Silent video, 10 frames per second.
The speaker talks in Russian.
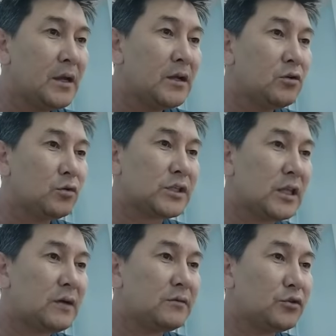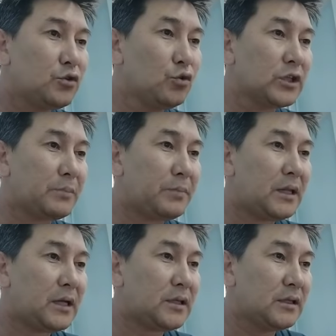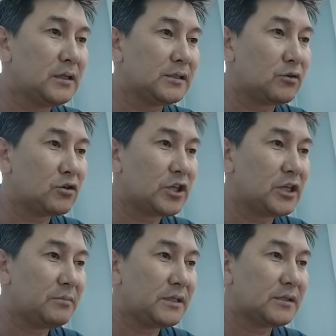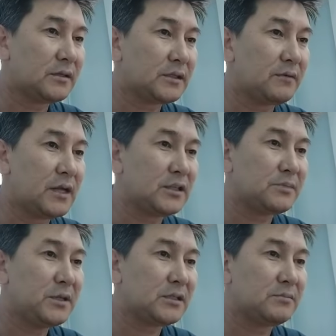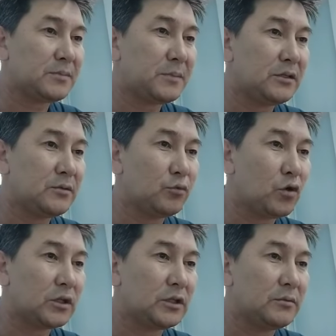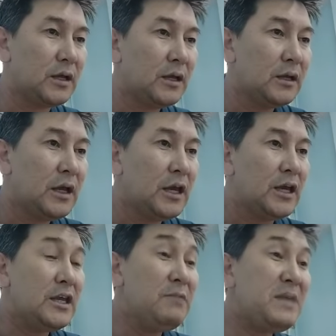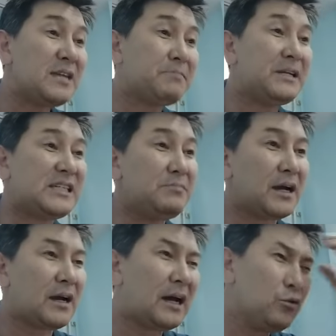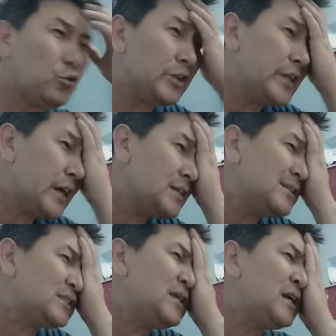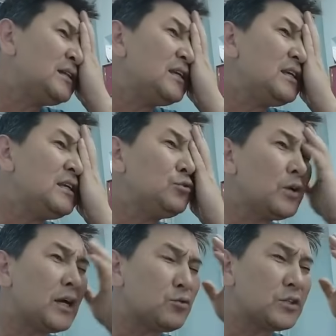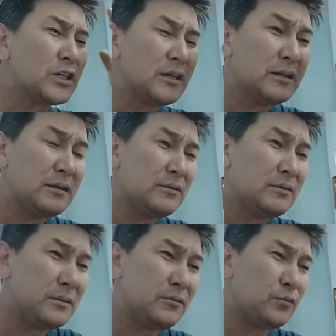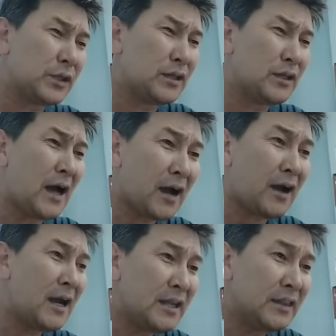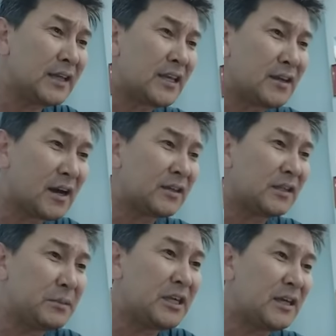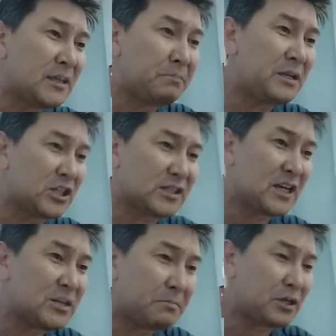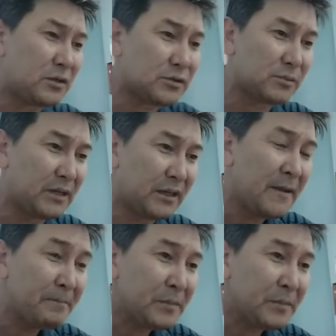Устанавливать юрты, палатки, иные сооружения без согласования с местными исполнительными органами, иметь при себе холодное, огнестрельное и иное оружие. Вот, ах, Калин, нахера ты мне это пишешь, скажи, пожалуйста, блядь.